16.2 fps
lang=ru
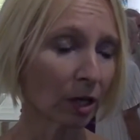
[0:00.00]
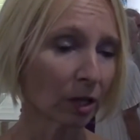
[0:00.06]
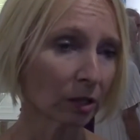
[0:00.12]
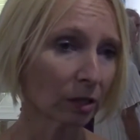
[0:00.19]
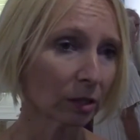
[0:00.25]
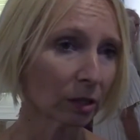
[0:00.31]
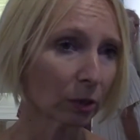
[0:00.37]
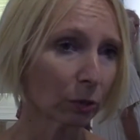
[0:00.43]

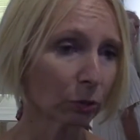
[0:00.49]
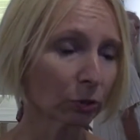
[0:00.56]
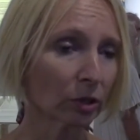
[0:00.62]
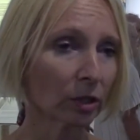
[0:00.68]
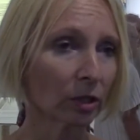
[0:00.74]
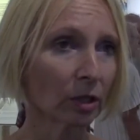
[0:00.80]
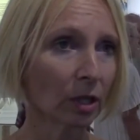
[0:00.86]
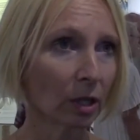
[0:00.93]
это
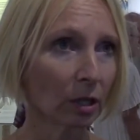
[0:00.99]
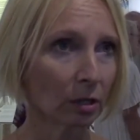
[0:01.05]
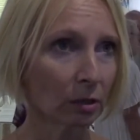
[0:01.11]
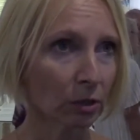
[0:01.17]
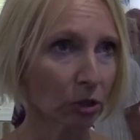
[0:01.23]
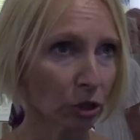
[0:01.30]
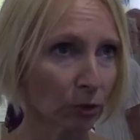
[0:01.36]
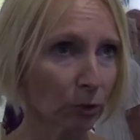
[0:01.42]
находки
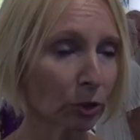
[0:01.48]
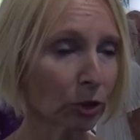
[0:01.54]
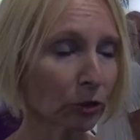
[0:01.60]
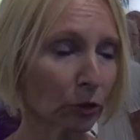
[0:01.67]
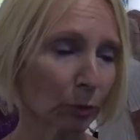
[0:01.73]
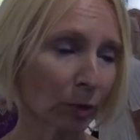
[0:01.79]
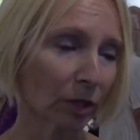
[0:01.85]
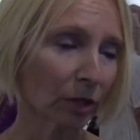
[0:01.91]

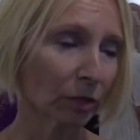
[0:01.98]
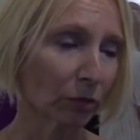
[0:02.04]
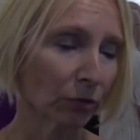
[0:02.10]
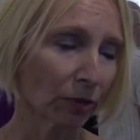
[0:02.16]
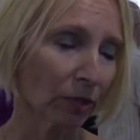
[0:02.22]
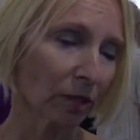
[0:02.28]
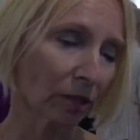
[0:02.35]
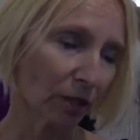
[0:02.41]

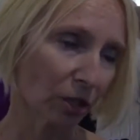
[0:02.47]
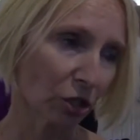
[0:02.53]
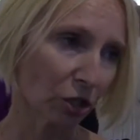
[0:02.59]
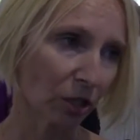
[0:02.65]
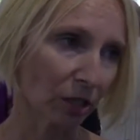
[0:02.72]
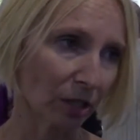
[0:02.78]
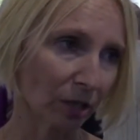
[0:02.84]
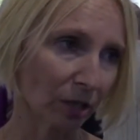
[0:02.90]
4-5 века нашей